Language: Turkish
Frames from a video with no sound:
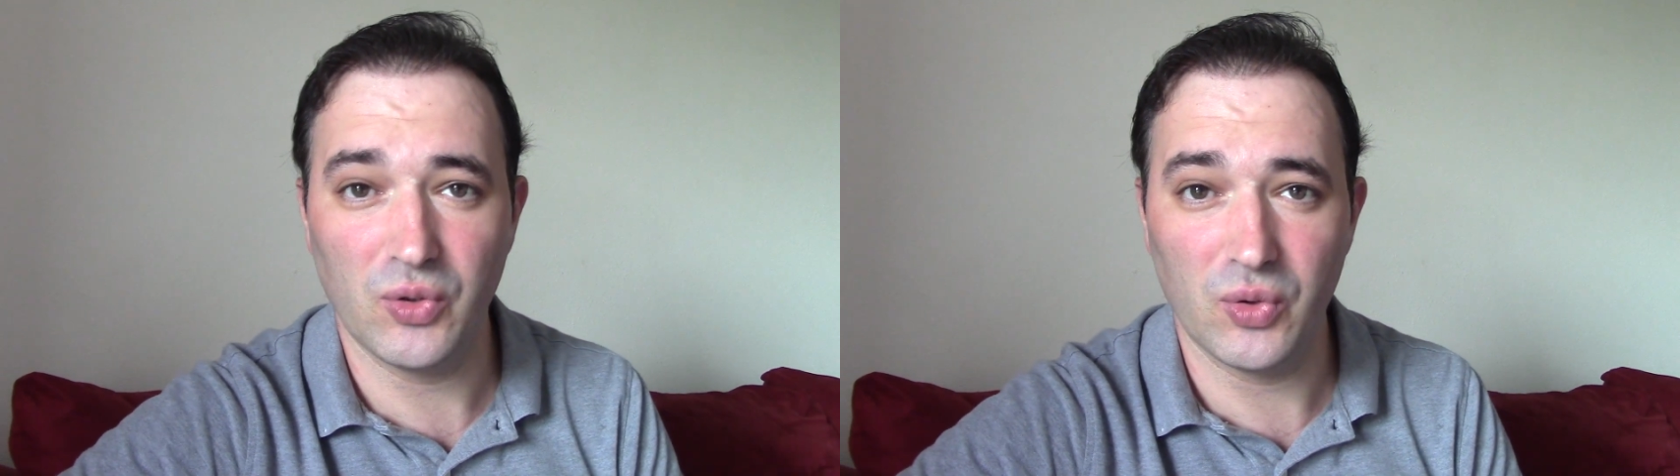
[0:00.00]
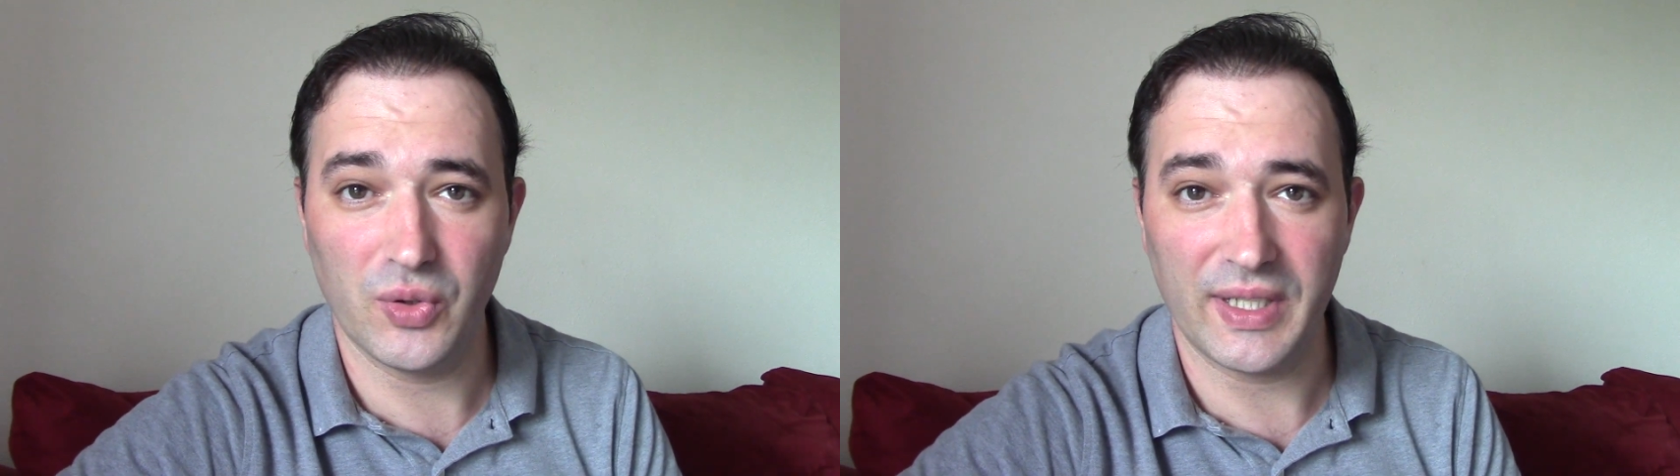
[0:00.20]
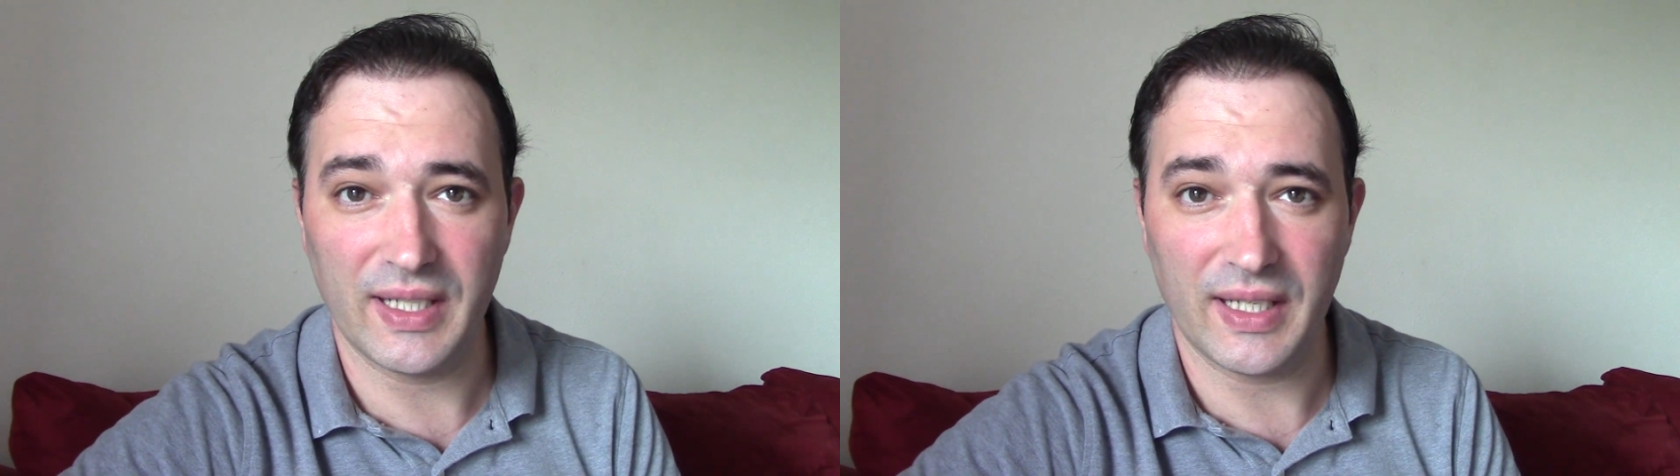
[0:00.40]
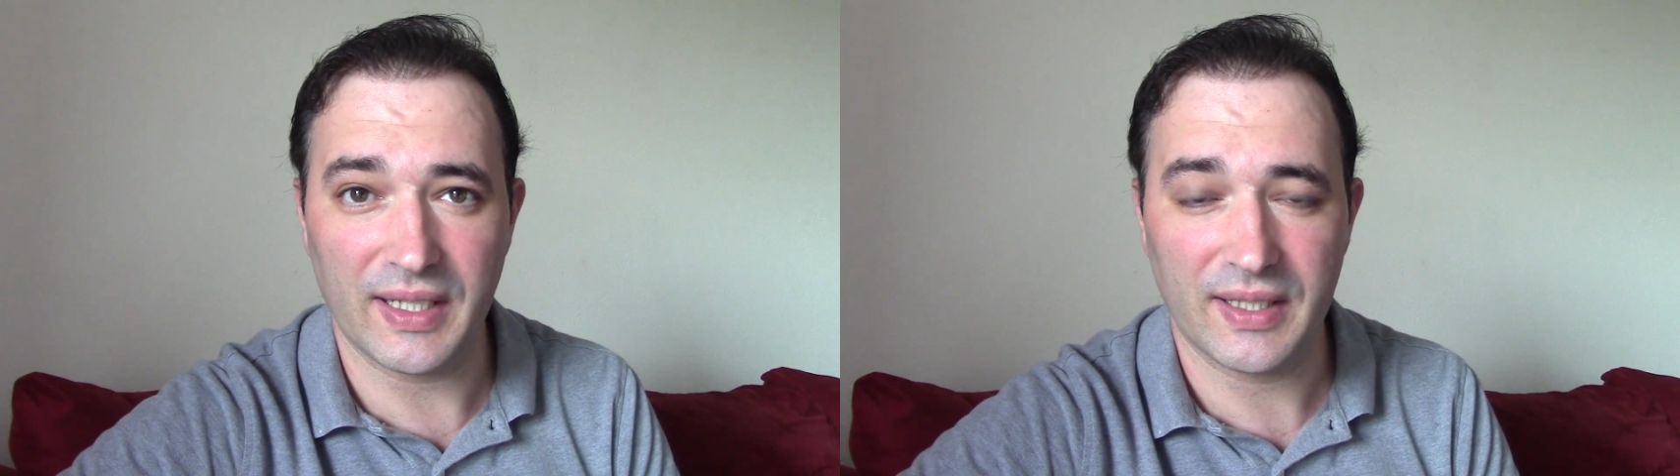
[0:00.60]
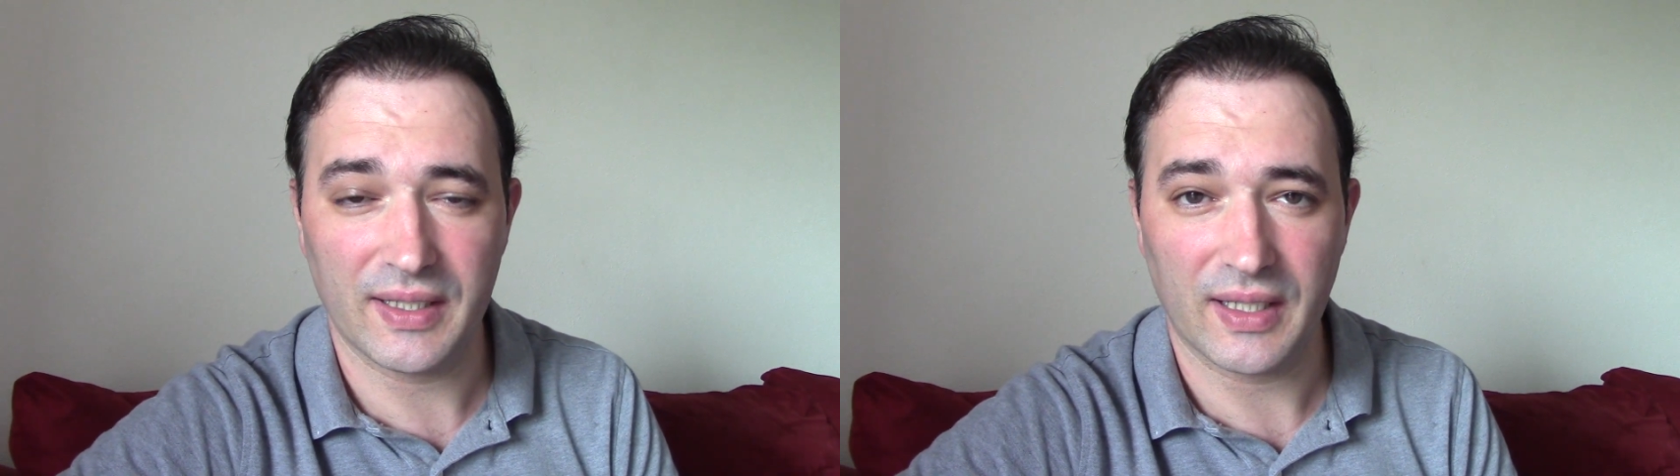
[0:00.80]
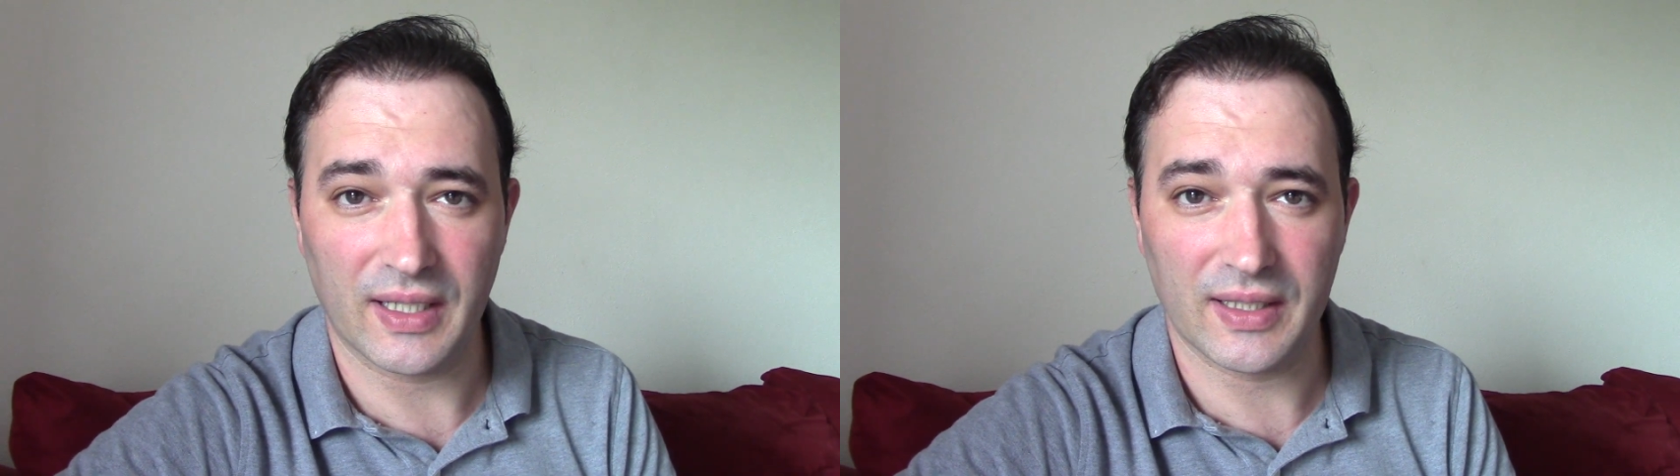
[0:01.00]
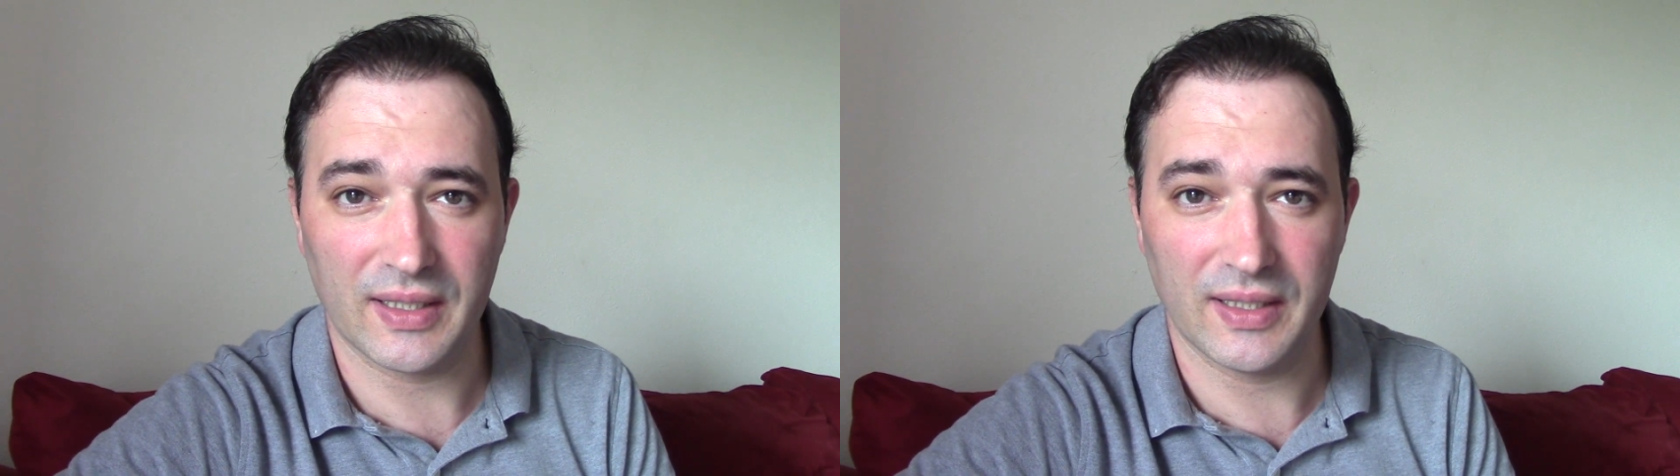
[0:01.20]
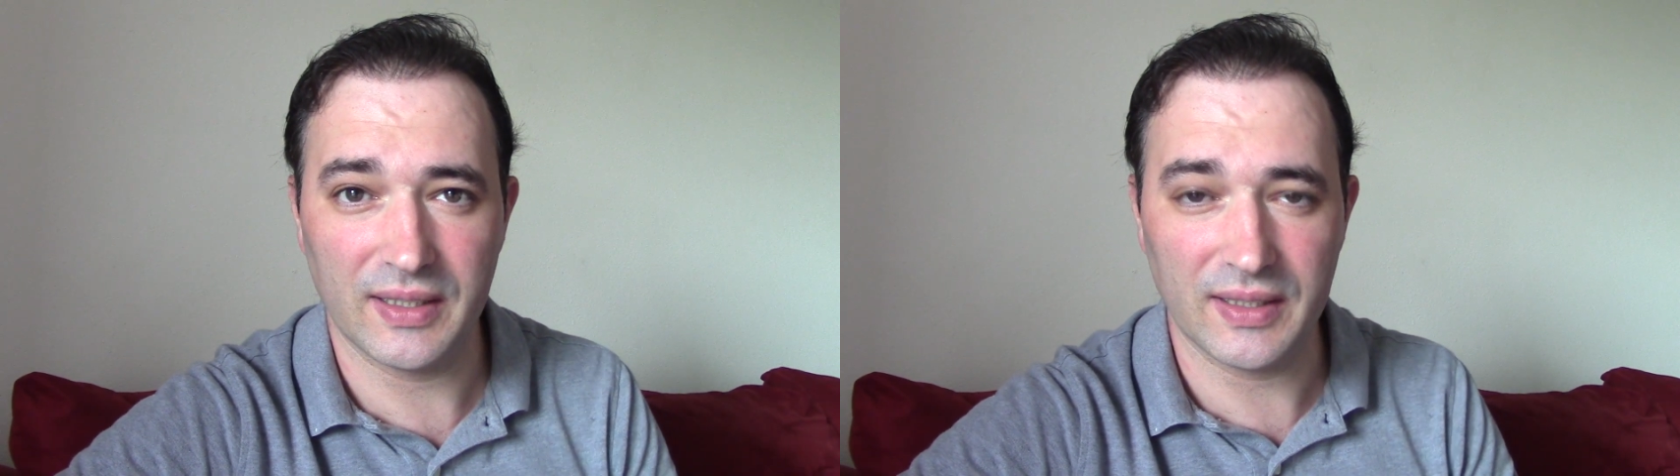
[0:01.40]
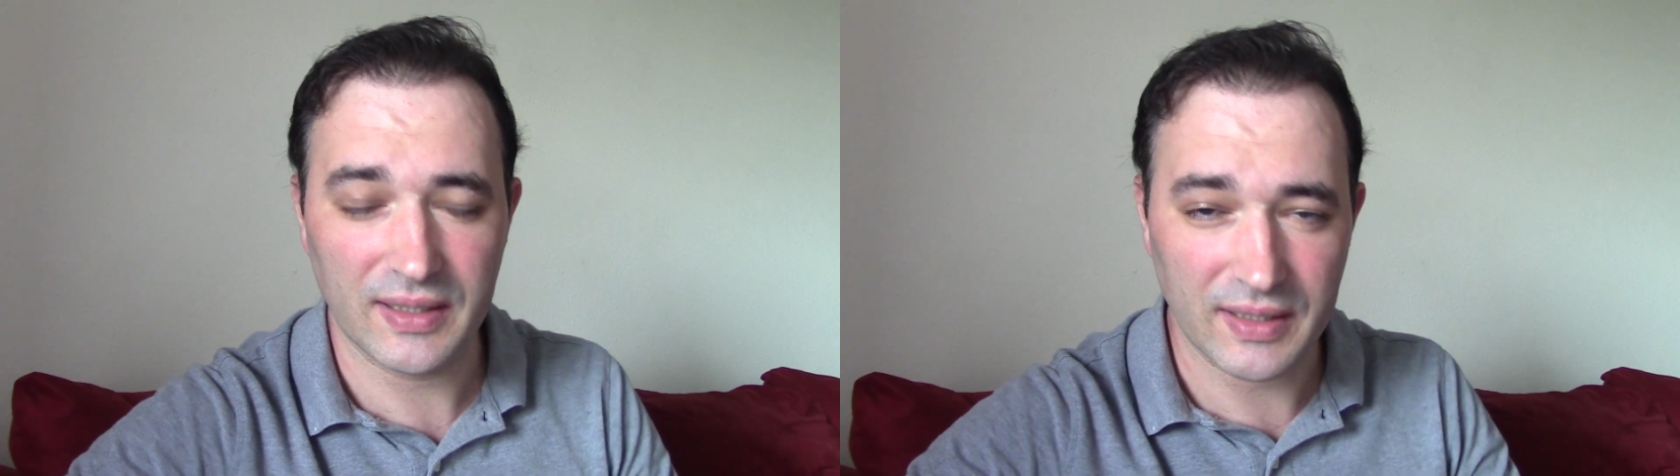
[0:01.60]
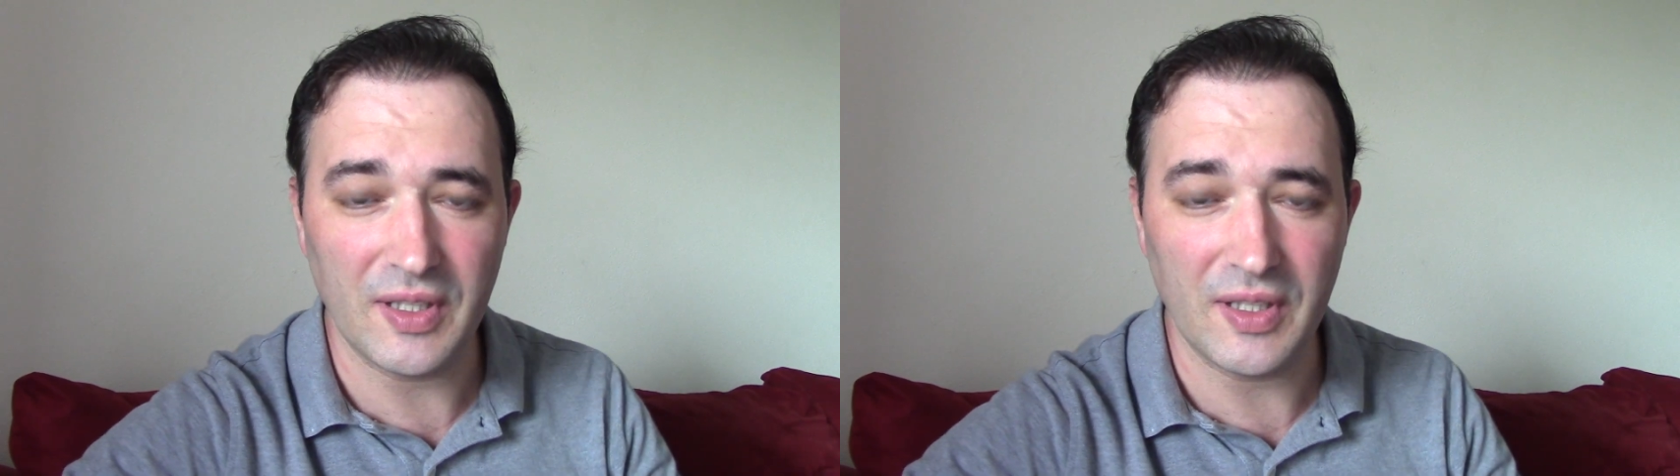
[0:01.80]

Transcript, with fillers: Nuriler adlı